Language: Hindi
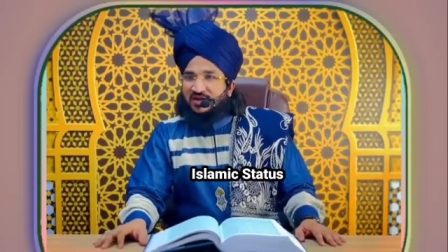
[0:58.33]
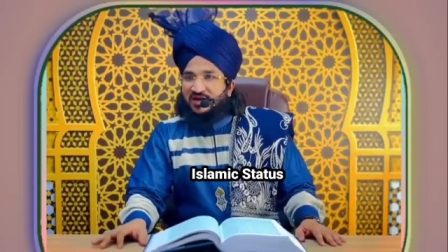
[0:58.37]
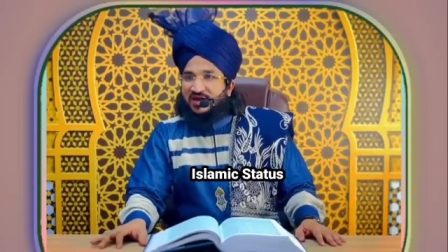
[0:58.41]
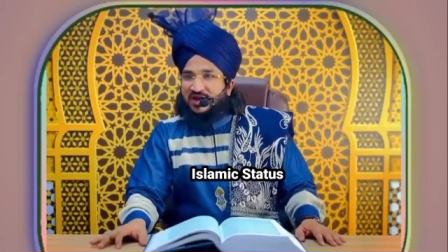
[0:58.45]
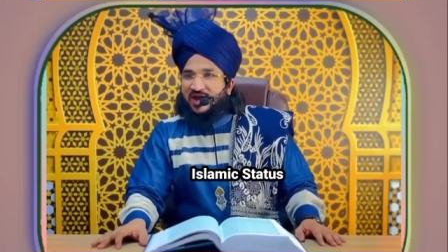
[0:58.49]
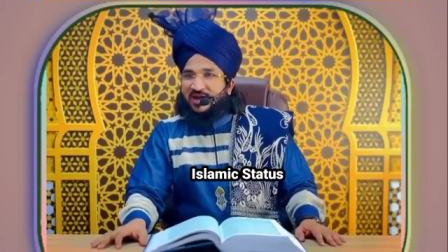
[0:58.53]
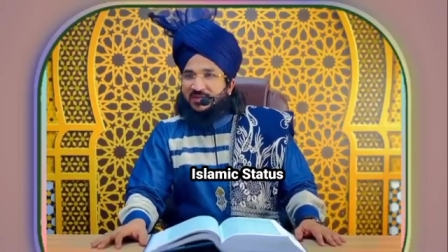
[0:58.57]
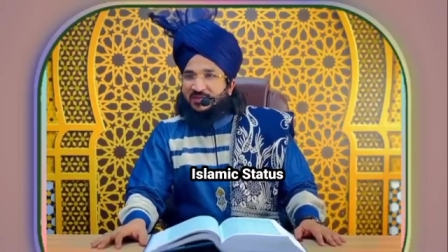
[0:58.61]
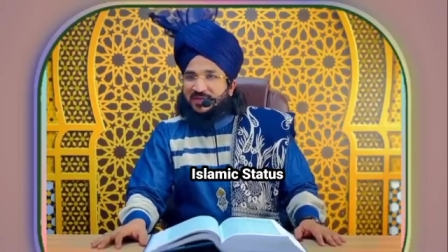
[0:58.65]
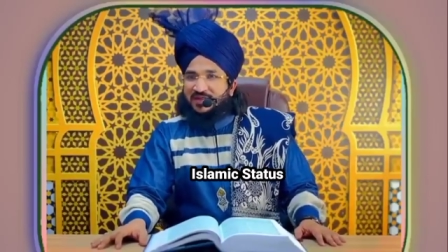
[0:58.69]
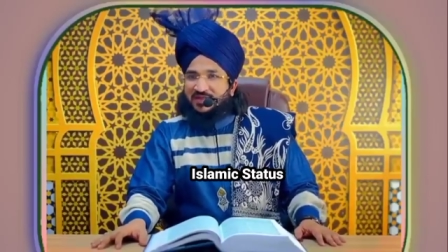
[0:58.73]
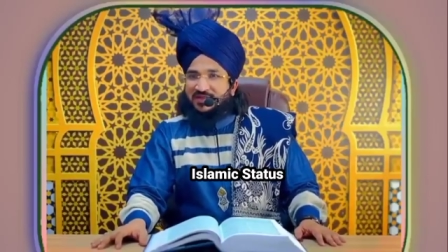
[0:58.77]

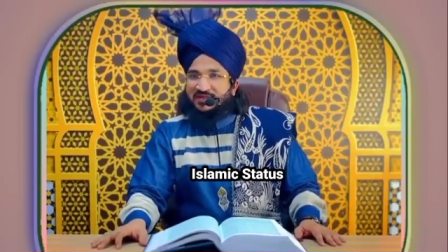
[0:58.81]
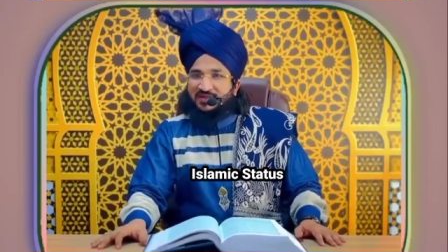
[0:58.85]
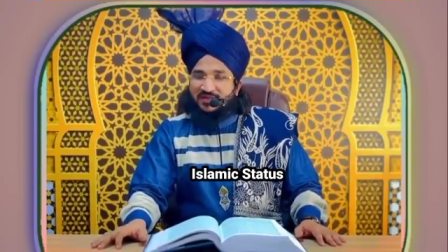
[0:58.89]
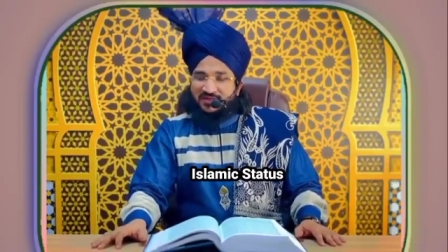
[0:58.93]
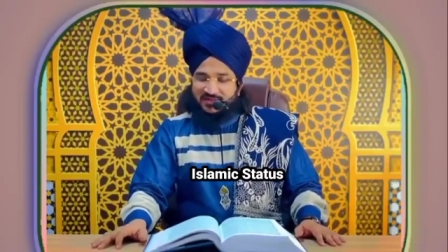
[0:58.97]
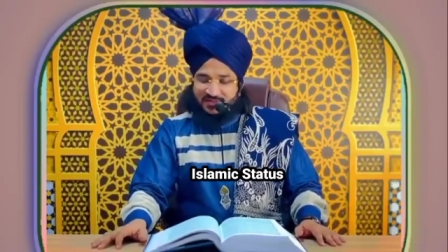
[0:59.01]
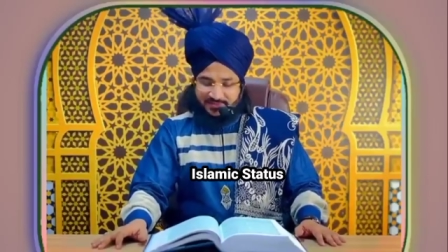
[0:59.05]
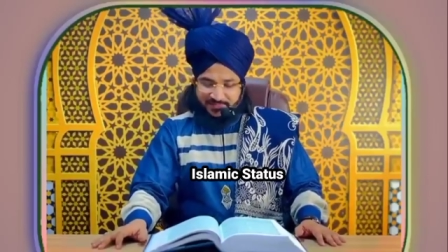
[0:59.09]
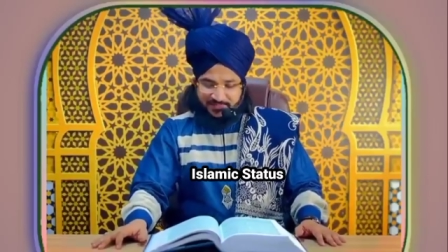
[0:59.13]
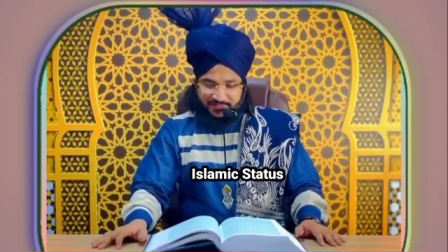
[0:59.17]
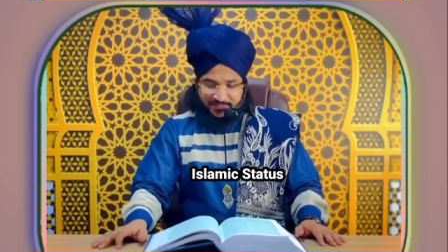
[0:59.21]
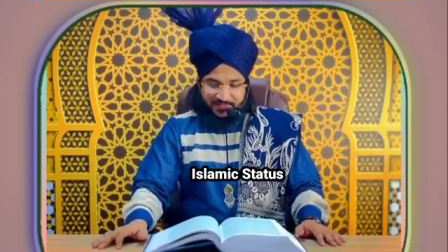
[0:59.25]
क़यामत
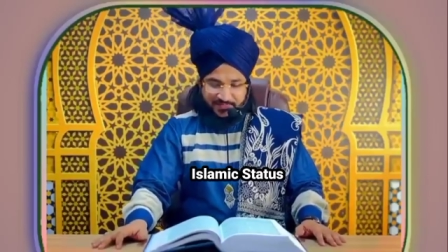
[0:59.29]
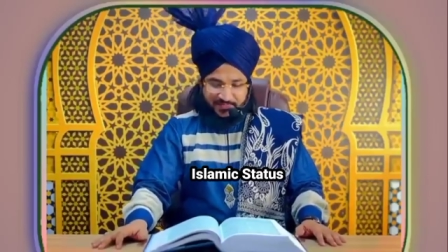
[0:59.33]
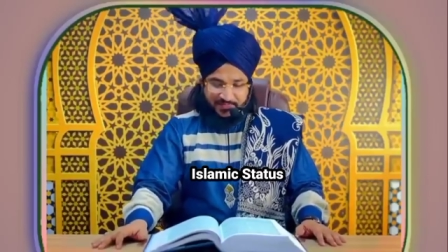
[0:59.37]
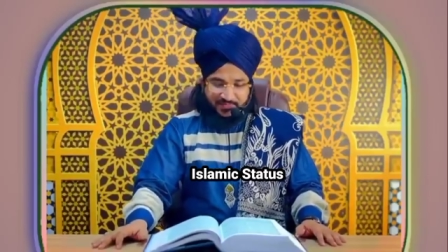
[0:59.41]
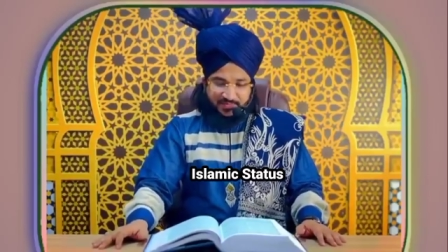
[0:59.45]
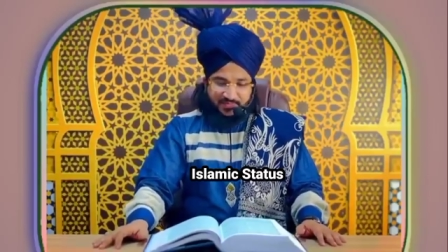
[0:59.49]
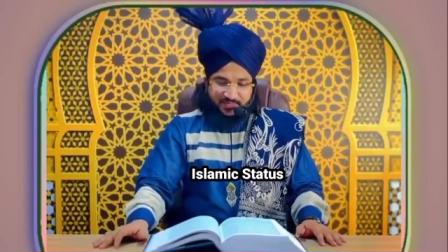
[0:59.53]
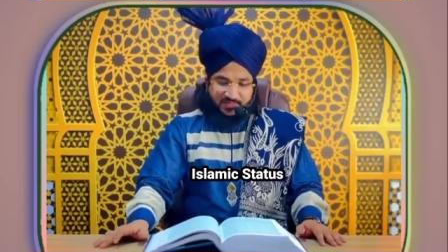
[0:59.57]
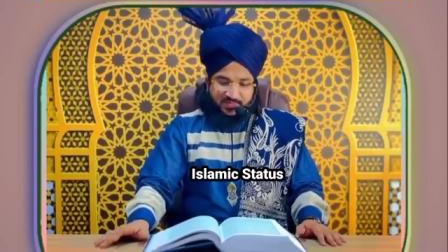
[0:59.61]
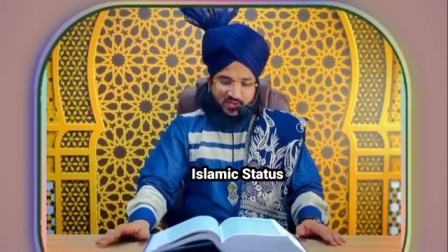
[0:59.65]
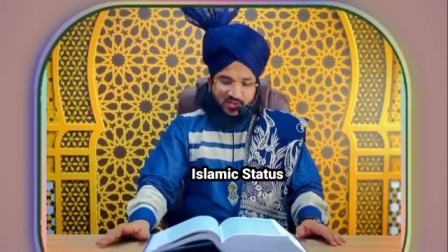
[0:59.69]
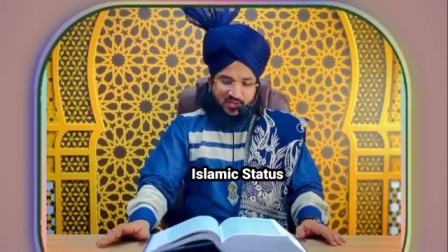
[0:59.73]
के दिन
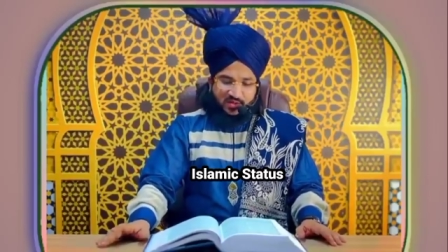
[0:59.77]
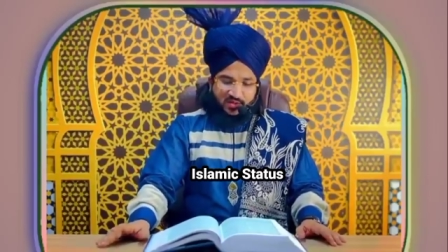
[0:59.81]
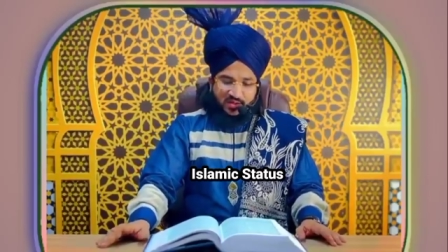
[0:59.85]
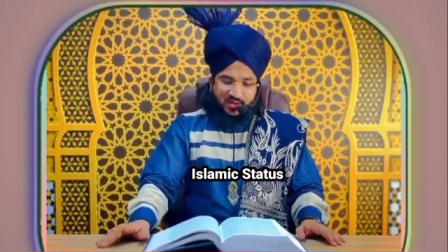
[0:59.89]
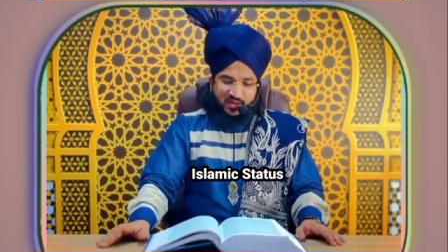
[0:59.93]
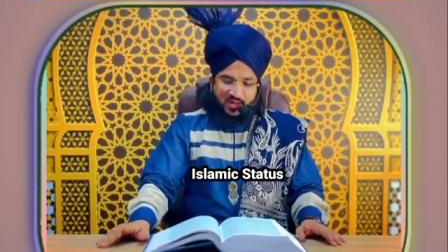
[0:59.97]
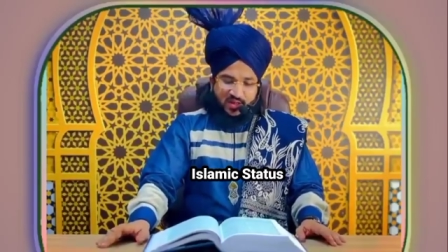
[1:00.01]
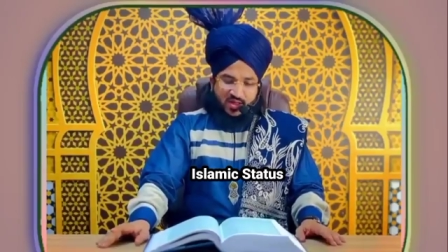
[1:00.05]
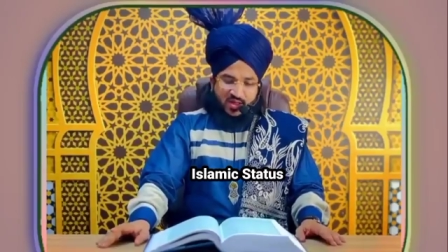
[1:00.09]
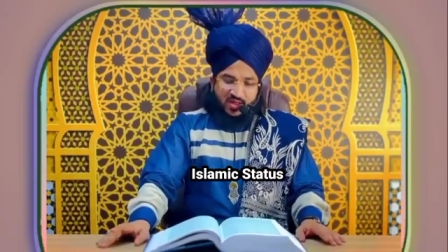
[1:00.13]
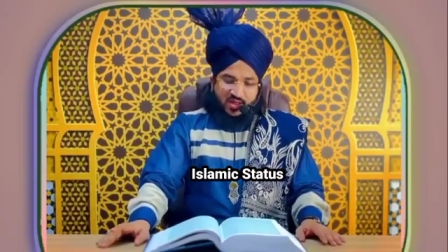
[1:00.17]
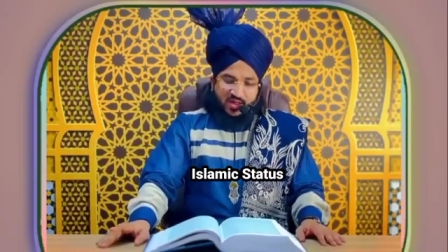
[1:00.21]

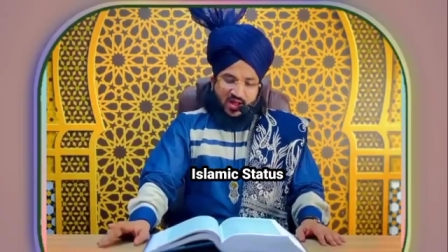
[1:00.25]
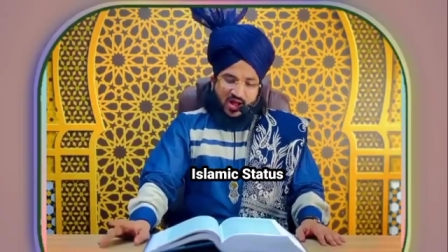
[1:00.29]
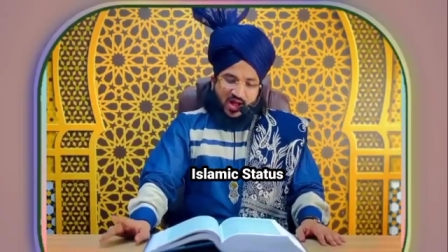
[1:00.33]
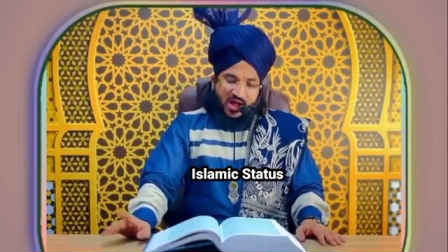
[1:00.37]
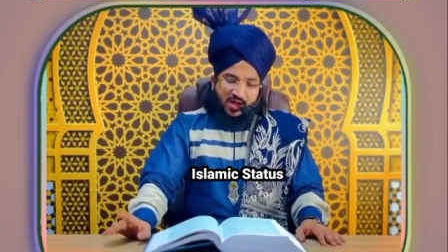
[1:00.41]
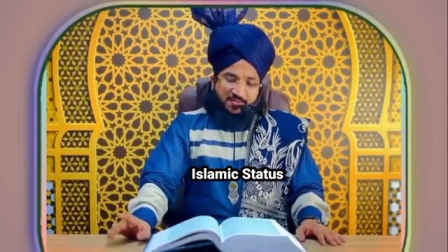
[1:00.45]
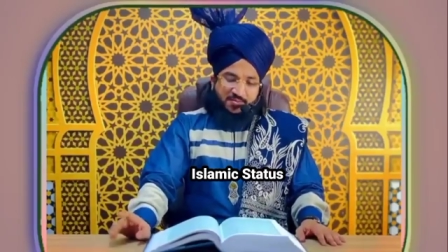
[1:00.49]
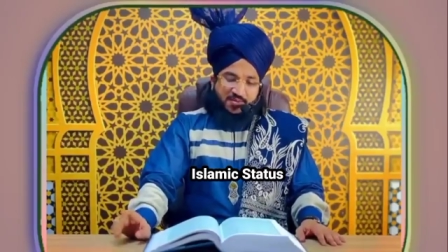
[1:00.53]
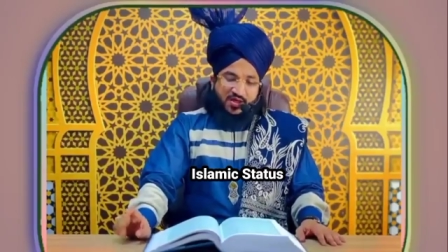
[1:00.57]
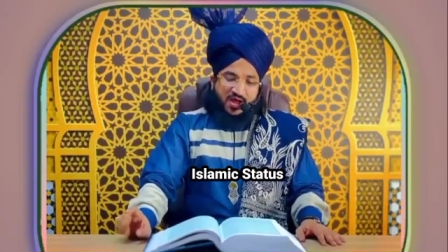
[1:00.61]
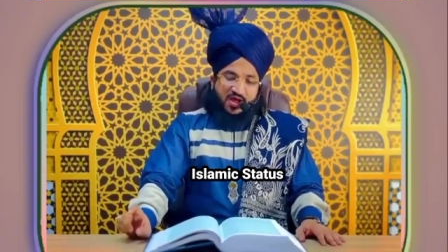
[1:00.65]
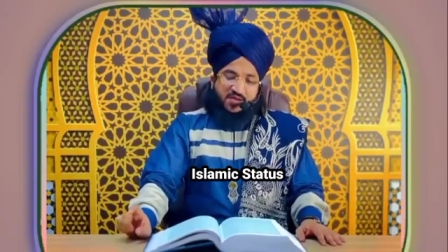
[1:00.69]

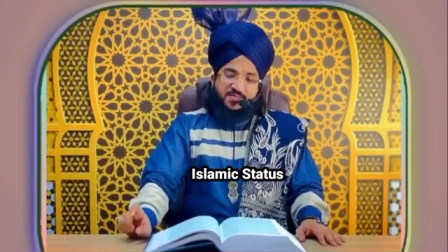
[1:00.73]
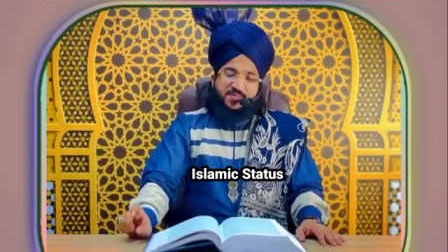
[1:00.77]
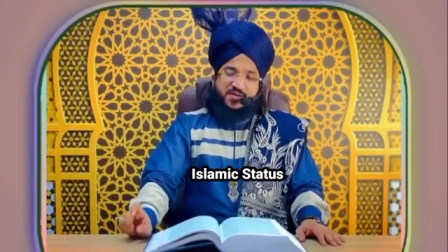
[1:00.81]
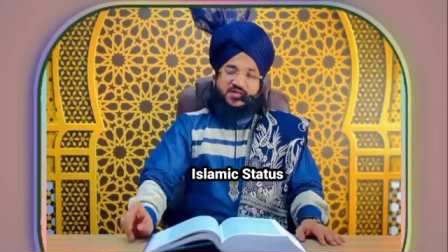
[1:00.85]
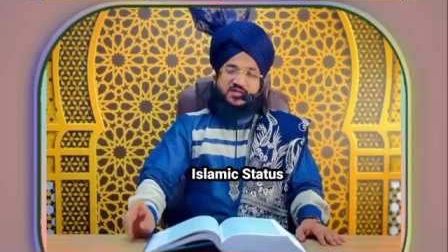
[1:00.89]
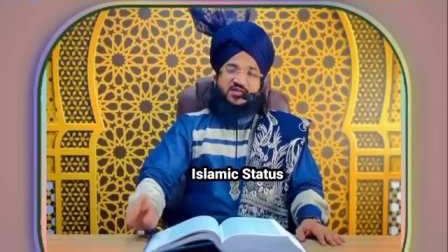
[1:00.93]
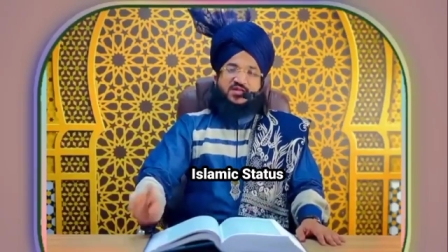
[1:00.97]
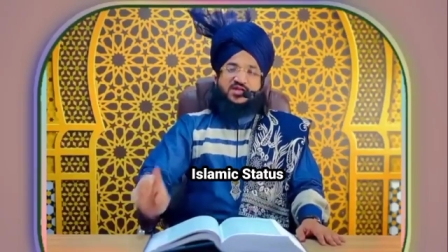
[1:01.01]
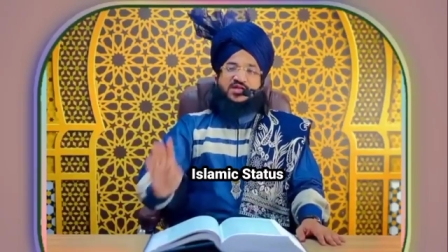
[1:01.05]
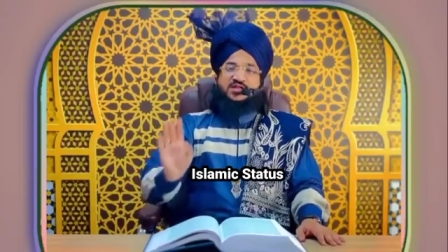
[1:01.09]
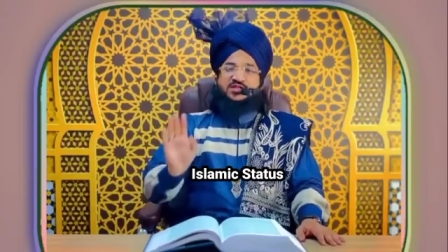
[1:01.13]
अब यहाँ पर